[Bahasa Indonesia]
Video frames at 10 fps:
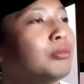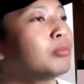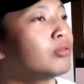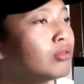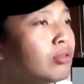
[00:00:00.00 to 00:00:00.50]

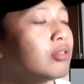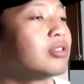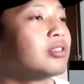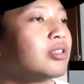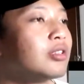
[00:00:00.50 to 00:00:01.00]
ibu
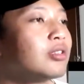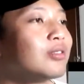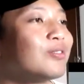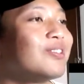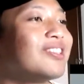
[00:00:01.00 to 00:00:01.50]

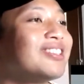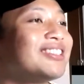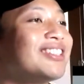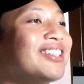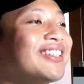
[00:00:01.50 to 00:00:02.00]
hujan. Oh,
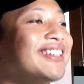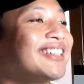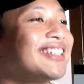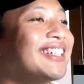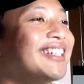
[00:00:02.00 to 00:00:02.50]
anjay.